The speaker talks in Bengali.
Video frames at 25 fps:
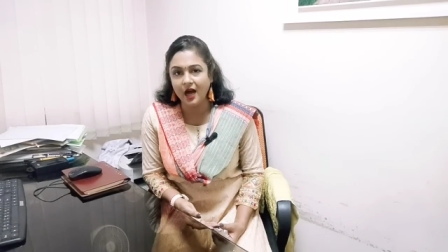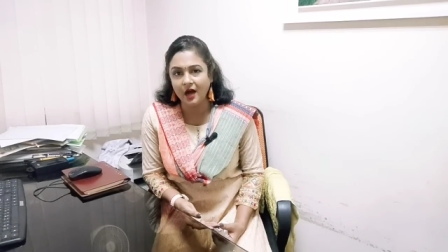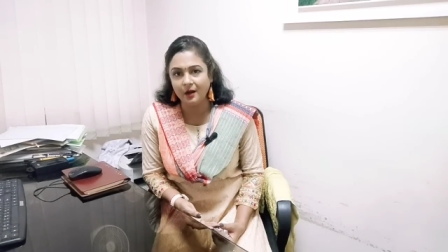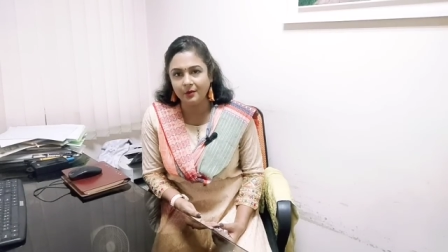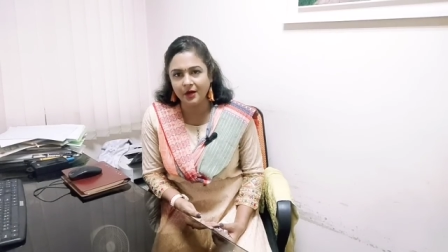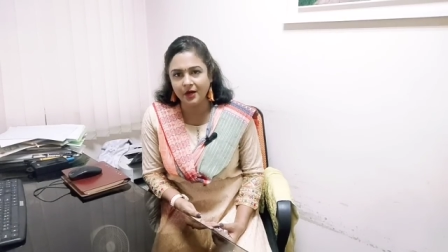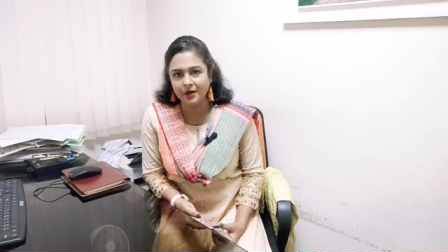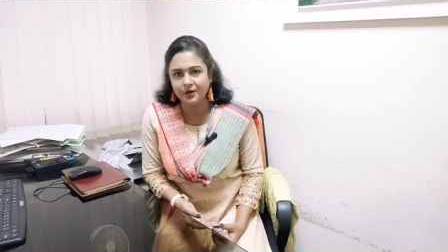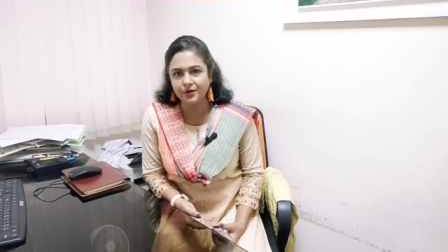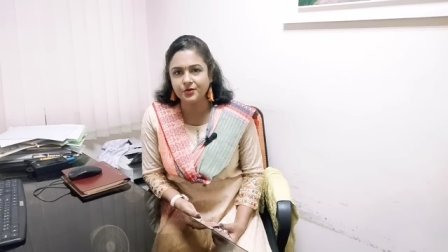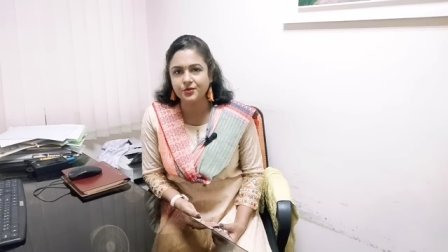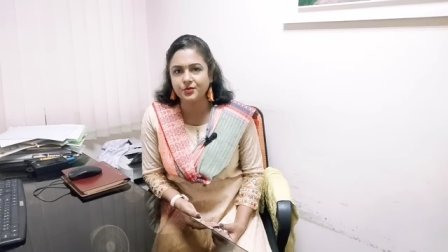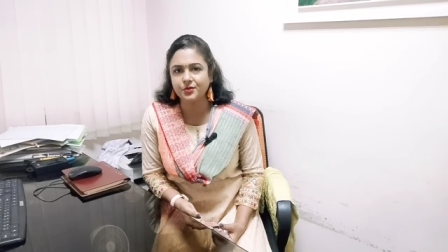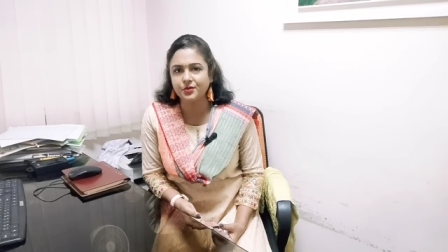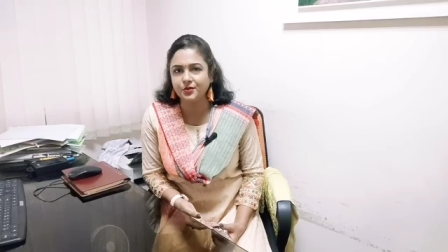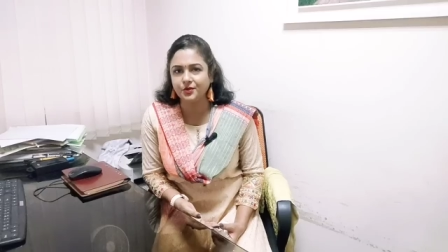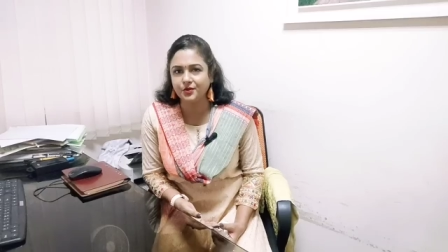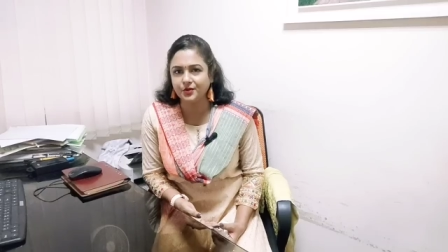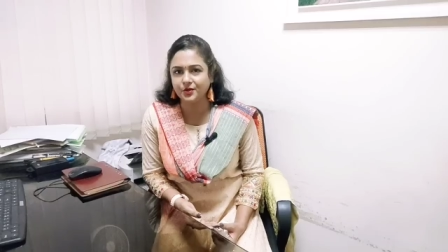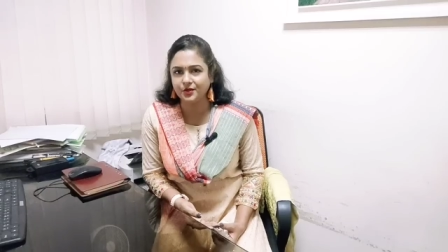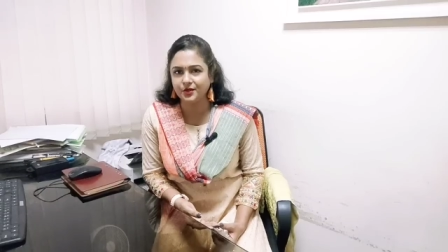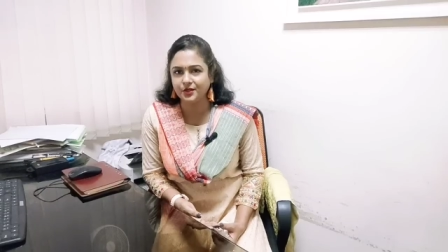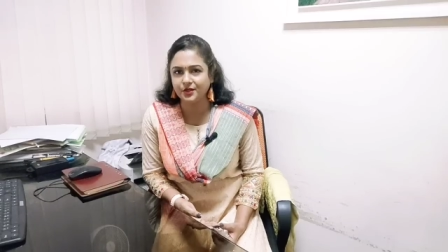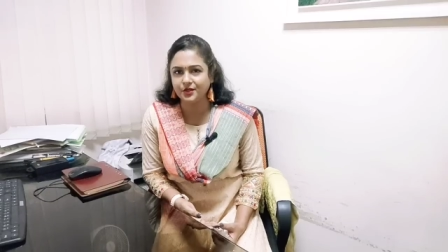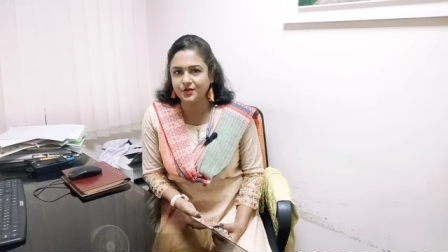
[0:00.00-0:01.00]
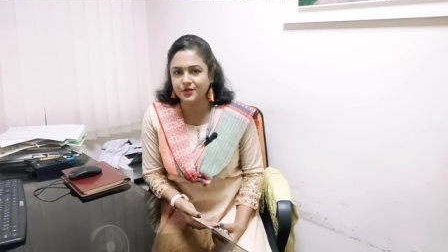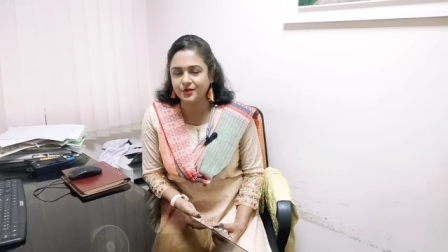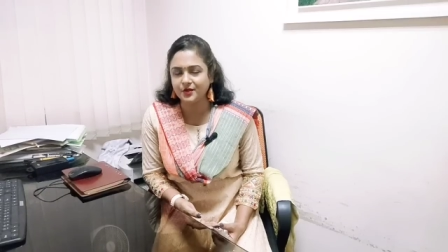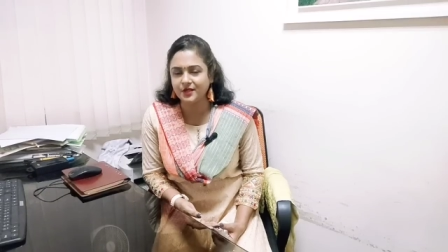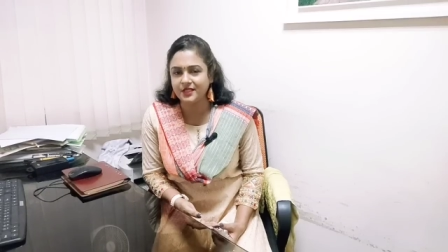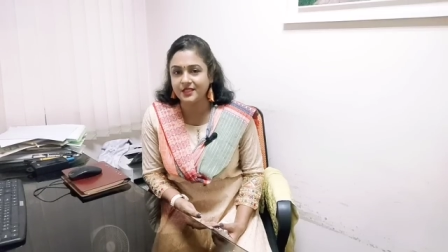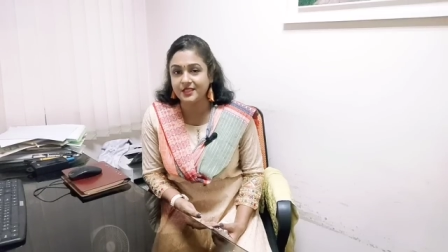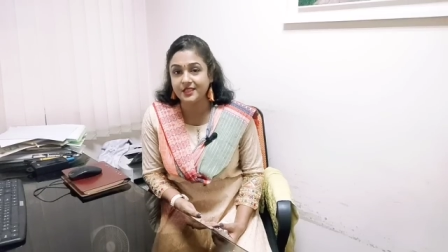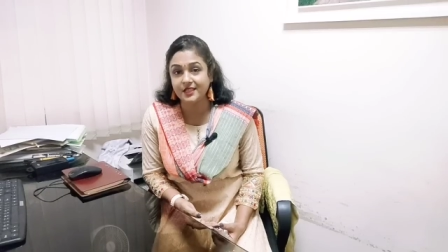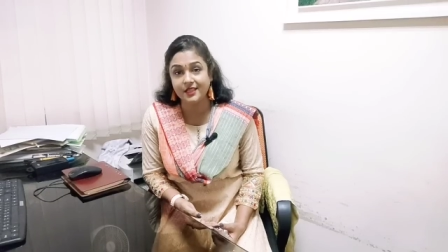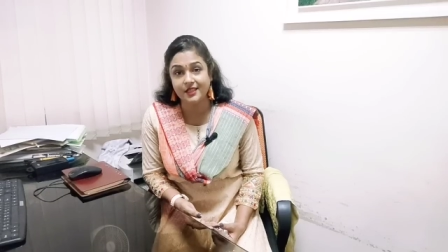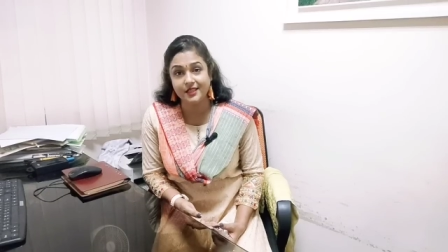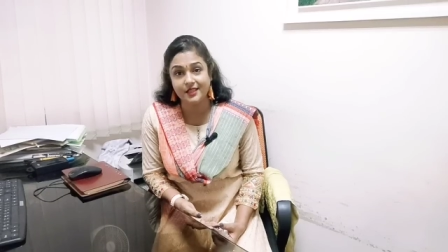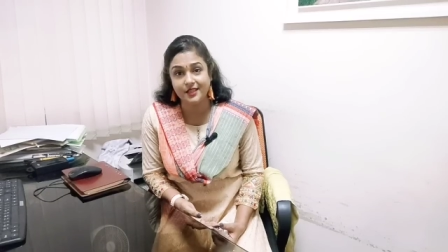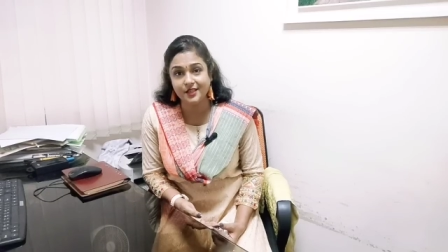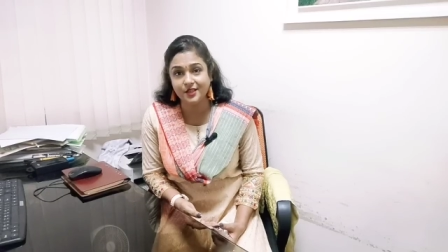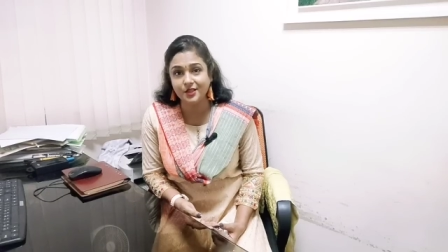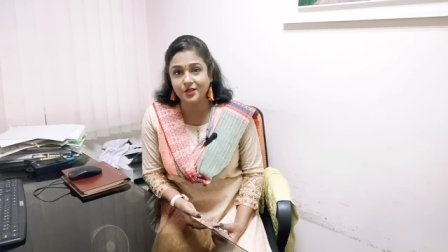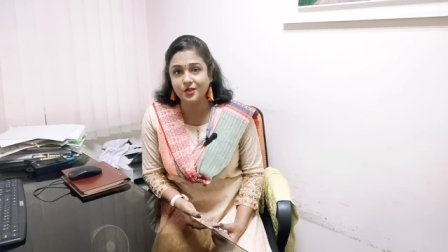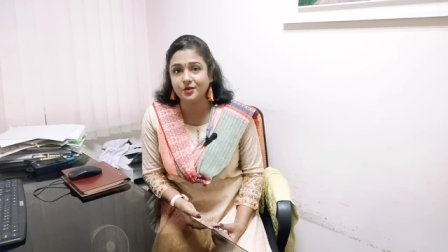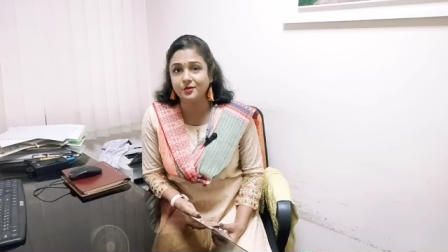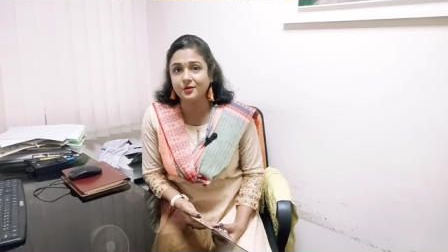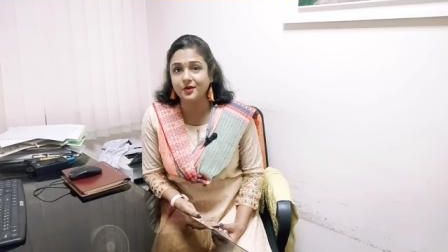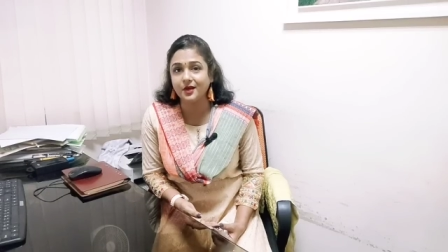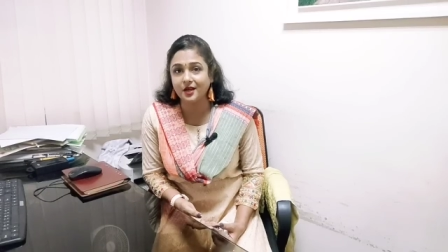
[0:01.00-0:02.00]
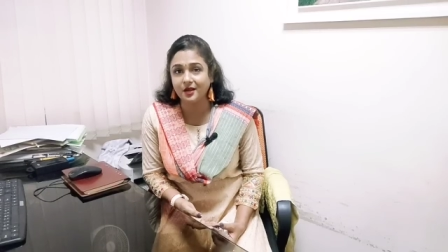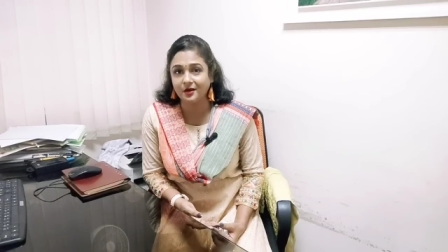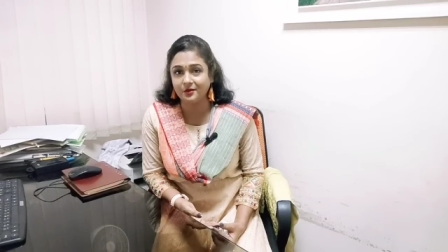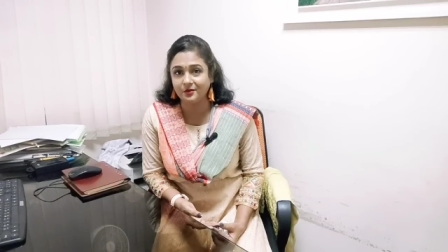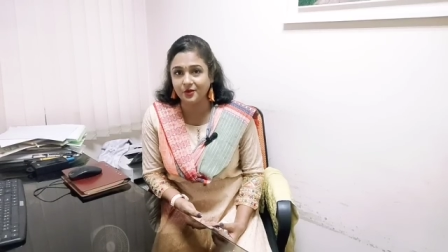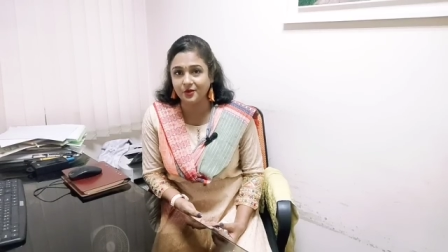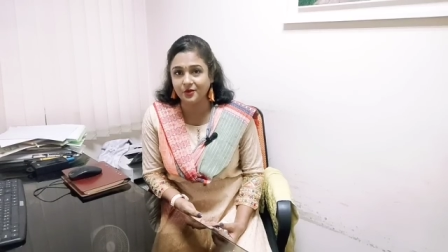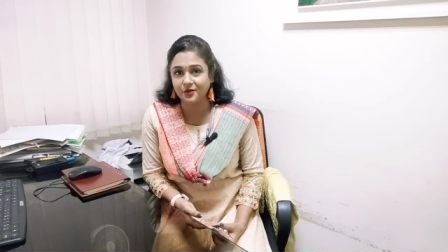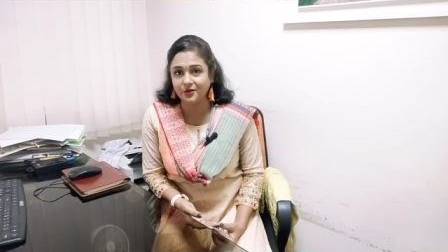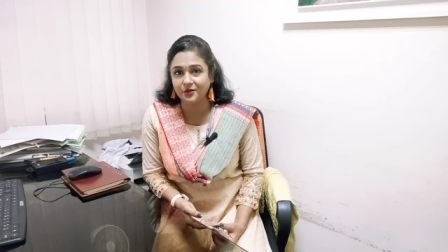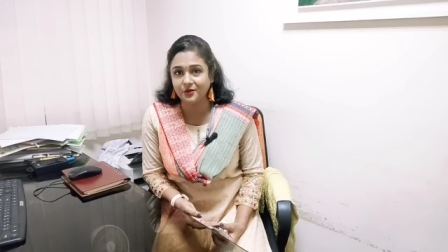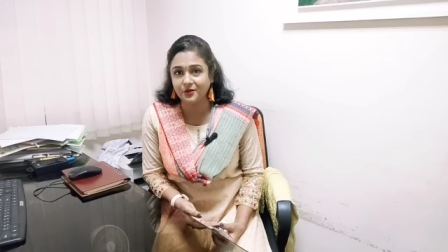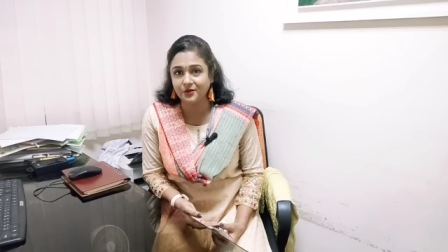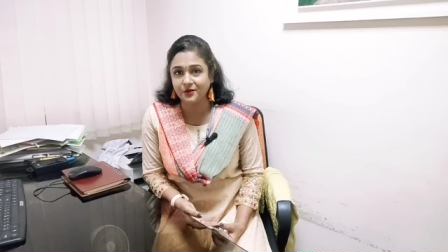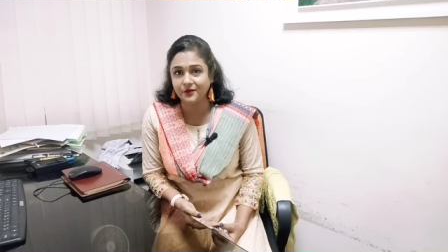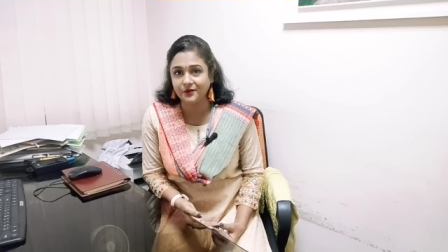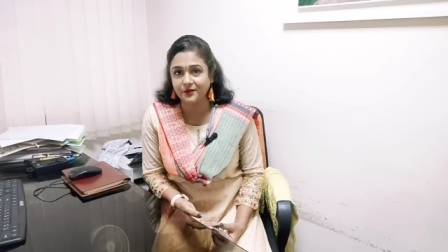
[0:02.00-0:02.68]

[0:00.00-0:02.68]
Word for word: আবারও শুরু করতে চলেছে তৃতীয়বারের মতো